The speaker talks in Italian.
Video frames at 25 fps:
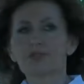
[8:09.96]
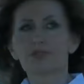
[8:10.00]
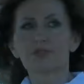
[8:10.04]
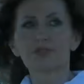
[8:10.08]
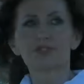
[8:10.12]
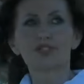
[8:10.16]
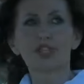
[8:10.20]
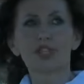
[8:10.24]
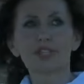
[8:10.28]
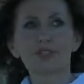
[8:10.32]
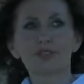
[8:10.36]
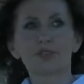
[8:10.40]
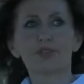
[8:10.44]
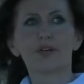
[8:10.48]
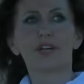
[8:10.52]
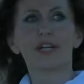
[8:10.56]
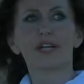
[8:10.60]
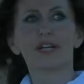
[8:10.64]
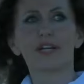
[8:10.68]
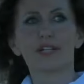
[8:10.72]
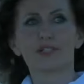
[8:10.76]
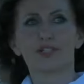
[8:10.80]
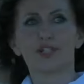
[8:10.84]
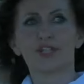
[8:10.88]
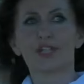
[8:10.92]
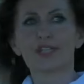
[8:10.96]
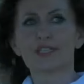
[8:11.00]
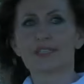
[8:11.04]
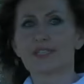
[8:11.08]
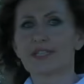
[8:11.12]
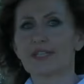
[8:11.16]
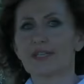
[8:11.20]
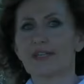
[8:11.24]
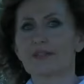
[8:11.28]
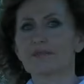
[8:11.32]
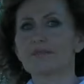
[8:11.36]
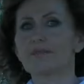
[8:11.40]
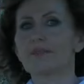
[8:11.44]
concetto è la
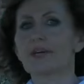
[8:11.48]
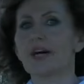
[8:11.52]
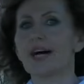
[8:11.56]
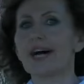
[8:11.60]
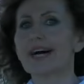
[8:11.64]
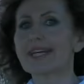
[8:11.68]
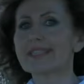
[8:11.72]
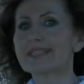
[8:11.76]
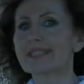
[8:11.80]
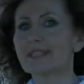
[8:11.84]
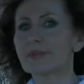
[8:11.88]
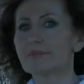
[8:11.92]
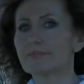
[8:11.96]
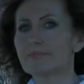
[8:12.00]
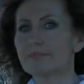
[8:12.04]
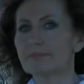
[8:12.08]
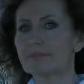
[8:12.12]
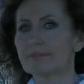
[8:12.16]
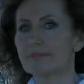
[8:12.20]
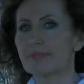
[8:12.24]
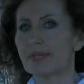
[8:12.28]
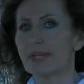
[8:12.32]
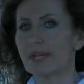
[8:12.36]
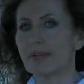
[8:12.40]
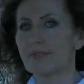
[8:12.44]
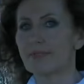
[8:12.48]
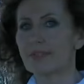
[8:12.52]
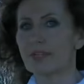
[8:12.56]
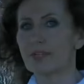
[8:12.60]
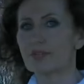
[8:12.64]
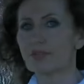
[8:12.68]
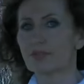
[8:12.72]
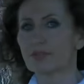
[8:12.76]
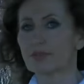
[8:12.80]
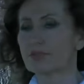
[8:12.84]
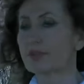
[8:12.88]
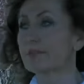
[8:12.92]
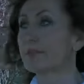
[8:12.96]
scienza ha dei
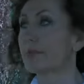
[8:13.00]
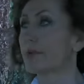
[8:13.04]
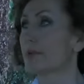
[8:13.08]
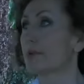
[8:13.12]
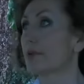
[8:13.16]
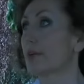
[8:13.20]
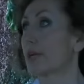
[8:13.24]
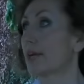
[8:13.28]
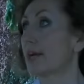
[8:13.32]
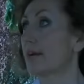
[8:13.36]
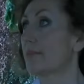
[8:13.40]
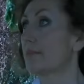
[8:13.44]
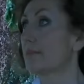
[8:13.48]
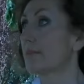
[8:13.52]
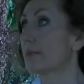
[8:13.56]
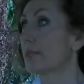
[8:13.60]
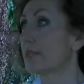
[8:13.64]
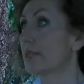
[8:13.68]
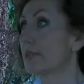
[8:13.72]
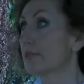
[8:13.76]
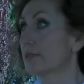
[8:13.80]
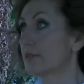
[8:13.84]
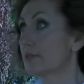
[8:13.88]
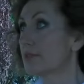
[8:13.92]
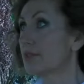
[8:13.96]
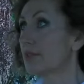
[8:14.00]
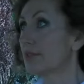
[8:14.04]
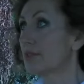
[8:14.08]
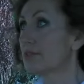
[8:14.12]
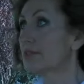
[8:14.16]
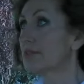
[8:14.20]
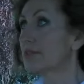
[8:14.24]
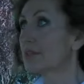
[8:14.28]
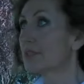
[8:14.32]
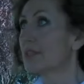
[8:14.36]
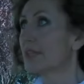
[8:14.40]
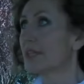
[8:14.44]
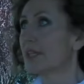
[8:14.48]
meravigliosi programmi, no?
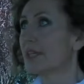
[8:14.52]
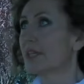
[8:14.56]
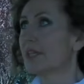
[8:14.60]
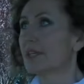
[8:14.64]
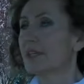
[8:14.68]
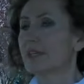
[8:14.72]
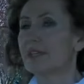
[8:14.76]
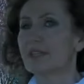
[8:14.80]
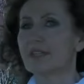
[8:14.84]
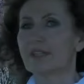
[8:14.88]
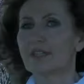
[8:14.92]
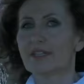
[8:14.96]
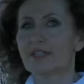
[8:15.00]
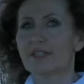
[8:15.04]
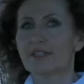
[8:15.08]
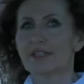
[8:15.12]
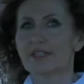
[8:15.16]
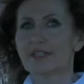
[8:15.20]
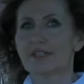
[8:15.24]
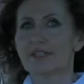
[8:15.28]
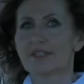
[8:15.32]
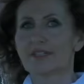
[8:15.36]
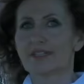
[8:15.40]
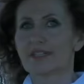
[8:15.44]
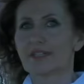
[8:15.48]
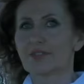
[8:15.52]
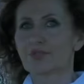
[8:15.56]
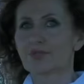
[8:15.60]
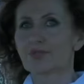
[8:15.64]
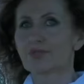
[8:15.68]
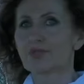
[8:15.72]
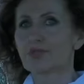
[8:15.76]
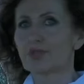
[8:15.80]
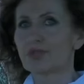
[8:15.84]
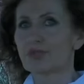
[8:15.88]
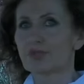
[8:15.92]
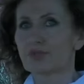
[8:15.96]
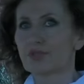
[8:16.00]
eh, che
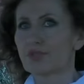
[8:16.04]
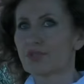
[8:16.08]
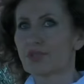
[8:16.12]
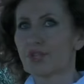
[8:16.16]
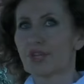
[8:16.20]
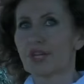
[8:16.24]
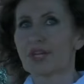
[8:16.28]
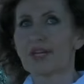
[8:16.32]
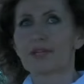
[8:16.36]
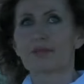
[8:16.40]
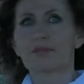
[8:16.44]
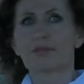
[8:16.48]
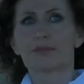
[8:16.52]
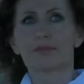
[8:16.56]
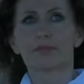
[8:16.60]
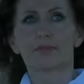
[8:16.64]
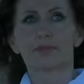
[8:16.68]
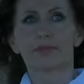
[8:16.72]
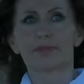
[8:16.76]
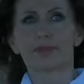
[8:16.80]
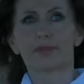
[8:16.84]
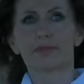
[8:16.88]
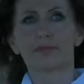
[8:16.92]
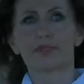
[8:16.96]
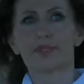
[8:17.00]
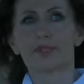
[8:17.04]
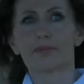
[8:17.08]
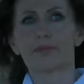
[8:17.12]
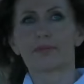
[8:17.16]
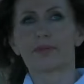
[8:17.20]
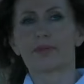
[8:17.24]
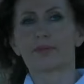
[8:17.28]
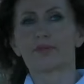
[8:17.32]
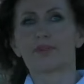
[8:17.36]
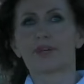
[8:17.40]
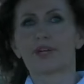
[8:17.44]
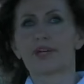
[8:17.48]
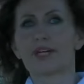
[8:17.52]
tutti conosciamo, i programmi di
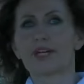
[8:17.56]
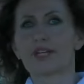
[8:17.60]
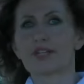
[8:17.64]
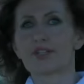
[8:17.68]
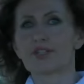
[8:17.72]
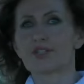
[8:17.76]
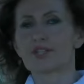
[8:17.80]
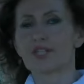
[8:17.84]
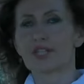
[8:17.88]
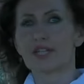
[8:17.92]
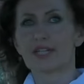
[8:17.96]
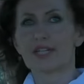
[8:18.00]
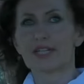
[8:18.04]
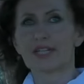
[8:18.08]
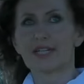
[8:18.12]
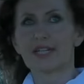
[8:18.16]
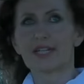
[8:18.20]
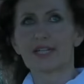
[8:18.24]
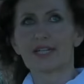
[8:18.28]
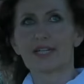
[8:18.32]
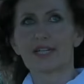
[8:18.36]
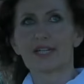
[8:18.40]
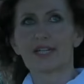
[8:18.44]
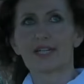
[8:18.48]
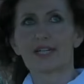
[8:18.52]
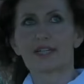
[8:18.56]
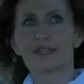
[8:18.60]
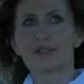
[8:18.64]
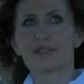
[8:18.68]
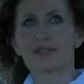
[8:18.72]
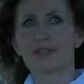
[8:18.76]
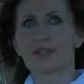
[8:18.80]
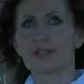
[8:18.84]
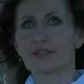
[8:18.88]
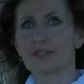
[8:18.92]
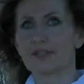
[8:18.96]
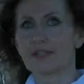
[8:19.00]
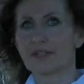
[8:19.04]
Piero Angela,
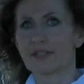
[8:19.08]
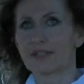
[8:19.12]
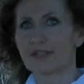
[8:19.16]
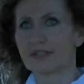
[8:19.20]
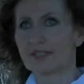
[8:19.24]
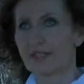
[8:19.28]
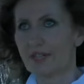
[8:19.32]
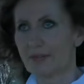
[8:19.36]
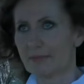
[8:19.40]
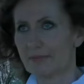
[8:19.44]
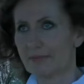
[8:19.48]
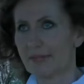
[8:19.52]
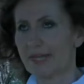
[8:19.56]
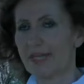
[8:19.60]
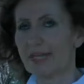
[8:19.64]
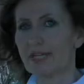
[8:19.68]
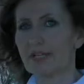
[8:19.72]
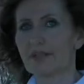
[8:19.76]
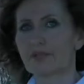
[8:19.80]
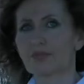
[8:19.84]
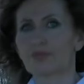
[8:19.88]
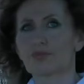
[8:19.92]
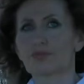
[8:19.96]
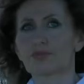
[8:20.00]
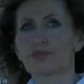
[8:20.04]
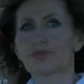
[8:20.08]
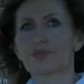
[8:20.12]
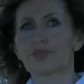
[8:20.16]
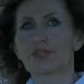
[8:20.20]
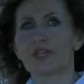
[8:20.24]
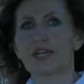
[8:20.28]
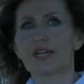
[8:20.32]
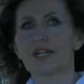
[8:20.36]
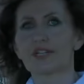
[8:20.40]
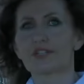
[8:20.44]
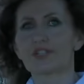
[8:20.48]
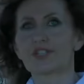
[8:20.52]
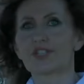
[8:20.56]
delle, di Alberto
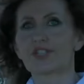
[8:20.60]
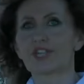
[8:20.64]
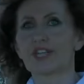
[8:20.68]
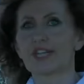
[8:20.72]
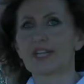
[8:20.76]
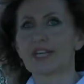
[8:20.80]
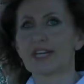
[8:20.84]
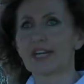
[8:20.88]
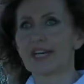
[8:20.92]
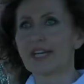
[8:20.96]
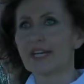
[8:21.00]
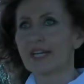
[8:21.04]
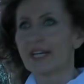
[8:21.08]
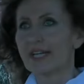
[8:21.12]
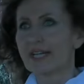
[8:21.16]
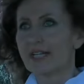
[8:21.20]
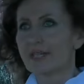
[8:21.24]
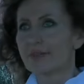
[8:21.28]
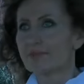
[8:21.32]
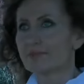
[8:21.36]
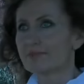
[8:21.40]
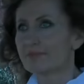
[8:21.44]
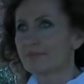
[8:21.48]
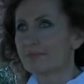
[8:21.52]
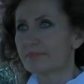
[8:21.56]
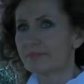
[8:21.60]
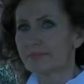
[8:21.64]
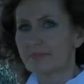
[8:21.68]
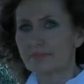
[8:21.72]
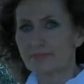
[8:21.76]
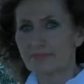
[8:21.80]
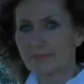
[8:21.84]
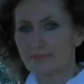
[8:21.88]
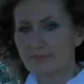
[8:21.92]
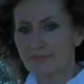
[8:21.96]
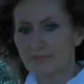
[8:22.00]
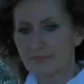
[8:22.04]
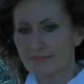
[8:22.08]
Angela,
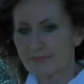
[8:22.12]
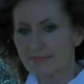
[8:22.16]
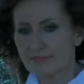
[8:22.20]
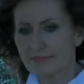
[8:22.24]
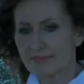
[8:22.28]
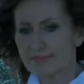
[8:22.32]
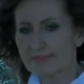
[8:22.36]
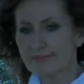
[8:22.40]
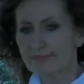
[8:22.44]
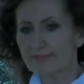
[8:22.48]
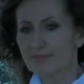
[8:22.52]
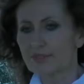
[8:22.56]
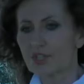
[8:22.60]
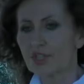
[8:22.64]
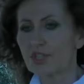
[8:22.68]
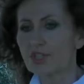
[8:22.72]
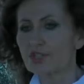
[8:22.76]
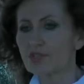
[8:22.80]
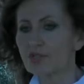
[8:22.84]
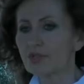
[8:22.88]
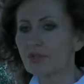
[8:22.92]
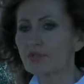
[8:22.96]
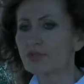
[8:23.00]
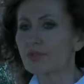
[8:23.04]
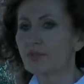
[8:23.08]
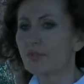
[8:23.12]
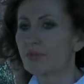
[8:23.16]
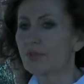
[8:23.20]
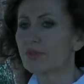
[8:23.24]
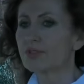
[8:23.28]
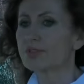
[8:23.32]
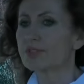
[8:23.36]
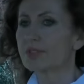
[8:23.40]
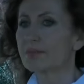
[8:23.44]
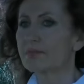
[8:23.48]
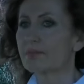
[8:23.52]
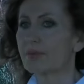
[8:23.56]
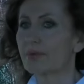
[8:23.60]
mm, ci sono
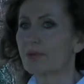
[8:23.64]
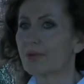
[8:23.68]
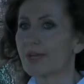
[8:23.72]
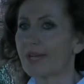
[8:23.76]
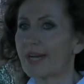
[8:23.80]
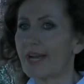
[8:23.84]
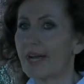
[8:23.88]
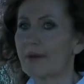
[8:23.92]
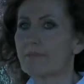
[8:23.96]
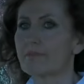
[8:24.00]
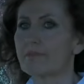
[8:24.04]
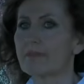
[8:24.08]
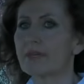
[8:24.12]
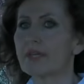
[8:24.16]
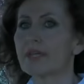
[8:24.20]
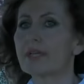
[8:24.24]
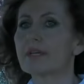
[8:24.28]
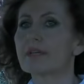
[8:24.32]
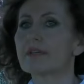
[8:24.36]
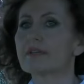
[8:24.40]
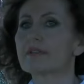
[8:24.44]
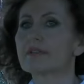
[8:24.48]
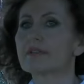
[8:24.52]
molti programmi